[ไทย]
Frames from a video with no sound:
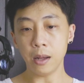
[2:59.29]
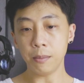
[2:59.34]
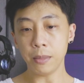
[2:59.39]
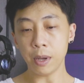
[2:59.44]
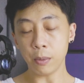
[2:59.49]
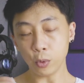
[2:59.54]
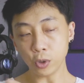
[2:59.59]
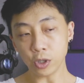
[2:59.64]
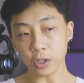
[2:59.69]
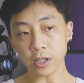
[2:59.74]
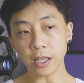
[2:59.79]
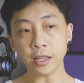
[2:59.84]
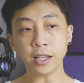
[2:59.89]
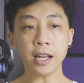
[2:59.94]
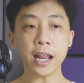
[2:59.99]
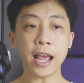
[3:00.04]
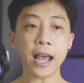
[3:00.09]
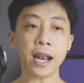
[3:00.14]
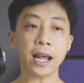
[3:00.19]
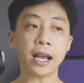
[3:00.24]
ไม่พูดถึงส
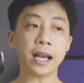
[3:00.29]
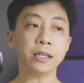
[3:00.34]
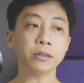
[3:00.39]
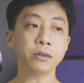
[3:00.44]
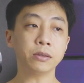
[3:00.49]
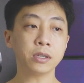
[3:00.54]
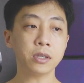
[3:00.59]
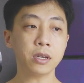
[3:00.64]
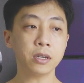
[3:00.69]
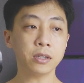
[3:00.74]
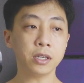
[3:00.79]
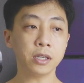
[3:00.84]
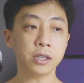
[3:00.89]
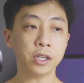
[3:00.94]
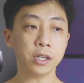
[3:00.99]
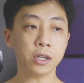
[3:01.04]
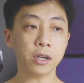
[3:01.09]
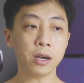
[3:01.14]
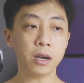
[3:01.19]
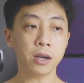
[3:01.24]
ตีดแอร์ละกันซึ่งจ
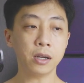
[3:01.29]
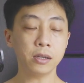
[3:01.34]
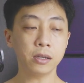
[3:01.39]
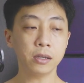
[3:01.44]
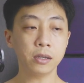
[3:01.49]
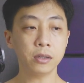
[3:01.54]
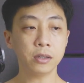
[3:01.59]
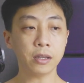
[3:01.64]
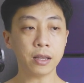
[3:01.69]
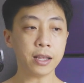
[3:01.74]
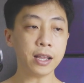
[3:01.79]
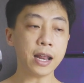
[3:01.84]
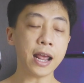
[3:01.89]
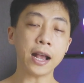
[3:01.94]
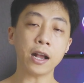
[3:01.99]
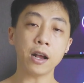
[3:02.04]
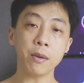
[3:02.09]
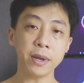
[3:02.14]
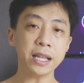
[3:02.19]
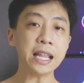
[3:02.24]
ริงๆก็สตีดแอ
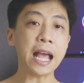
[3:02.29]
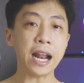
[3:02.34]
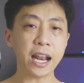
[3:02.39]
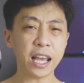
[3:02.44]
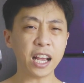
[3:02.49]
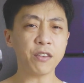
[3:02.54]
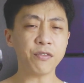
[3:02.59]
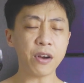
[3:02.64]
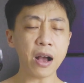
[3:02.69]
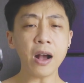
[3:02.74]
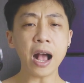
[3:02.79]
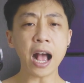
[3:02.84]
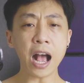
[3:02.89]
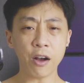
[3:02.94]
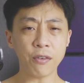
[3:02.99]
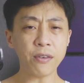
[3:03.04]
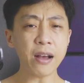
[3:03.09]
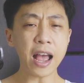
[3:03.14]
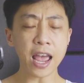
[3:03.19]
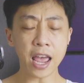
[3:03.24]
ร์ก็ไม่ต่างอะไรกับ
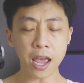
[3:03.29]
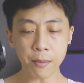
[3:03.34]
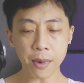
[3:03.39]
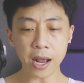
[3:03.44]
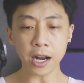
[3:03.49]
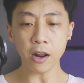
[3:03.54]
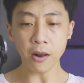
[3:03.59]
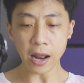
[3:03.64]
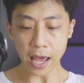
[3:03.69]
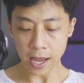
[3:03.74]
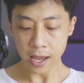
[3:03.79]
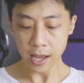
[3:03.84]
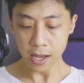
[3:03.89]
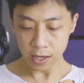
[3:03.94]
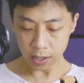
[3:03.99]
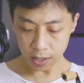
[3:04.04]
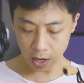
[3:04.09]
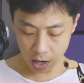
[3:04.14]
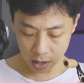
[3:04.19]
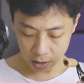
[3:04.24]
อัลฟาแอร์มากเท่าไหร่
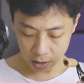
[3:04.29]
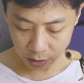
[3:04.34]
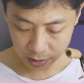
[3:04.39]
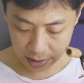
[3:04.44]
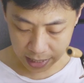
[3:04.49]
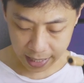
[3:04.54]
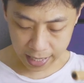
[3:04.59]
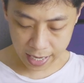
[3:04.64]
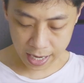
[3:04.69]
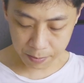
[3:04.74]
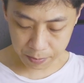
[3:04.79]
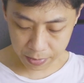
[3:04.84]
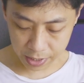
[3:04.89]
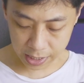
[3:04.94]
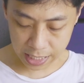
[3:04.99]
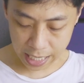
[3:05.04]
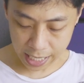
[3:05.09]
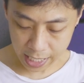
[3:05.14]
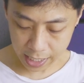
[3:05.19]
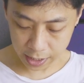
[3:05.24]
ก็นั่นฮะเป็น
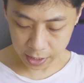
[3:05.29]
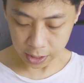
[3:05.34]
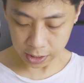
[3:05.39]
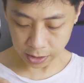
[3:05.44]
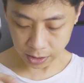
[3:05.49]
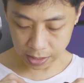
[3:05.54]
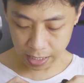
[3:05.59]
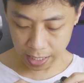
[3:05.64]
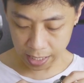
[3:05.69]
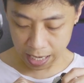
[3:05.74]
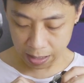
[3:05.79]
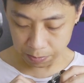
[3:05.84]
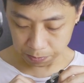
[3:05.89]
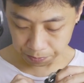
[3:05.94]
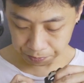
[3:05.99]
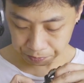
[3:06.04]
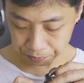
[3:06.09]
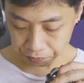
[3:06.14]
สาเหตุหนึ่งนะครับ